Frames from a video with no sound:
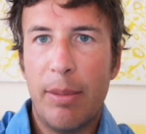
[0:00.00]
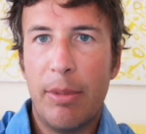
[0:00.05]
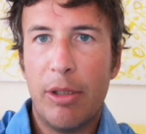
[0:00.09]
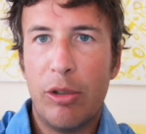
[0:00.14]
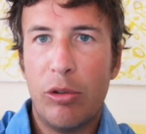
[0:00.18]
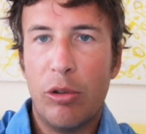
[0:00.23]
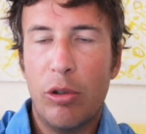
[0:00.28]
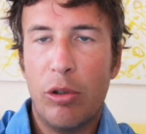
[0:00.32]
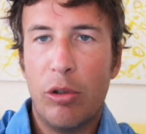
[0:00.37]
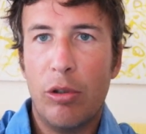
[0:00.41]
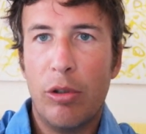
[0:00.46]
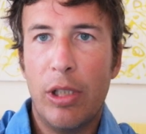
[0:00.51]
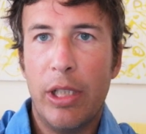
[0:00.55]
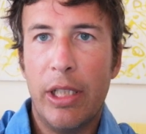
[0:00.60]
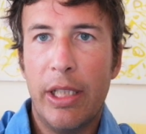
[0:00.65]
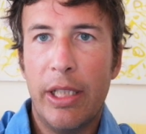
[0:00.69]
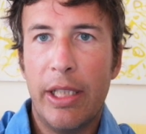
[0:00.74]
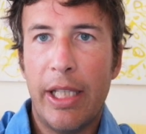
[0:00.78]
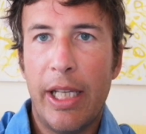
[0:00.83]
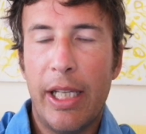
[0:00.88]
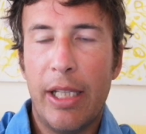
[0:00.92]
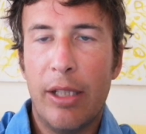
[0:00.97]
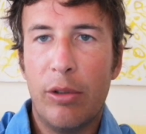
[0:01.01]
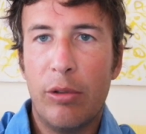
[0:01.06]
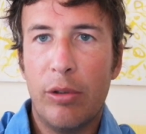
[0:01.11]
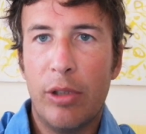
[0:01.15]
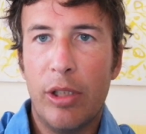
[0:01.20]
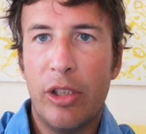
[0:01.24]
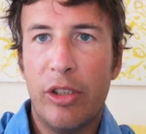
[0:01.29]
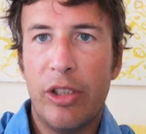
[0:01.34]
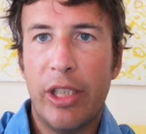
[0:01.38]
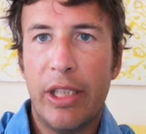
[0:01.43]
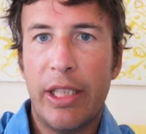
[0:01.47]
ma solo con l'intento
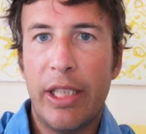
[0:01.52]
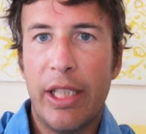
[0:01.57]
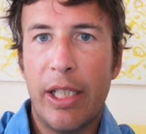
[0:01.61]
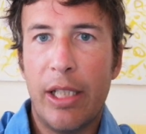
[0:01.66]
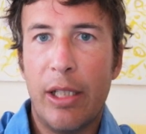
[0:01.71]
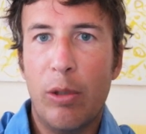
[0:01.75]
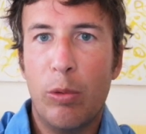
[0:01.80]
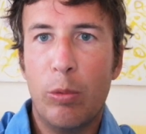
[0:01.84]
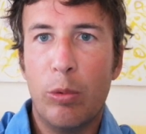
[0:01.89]
di gettare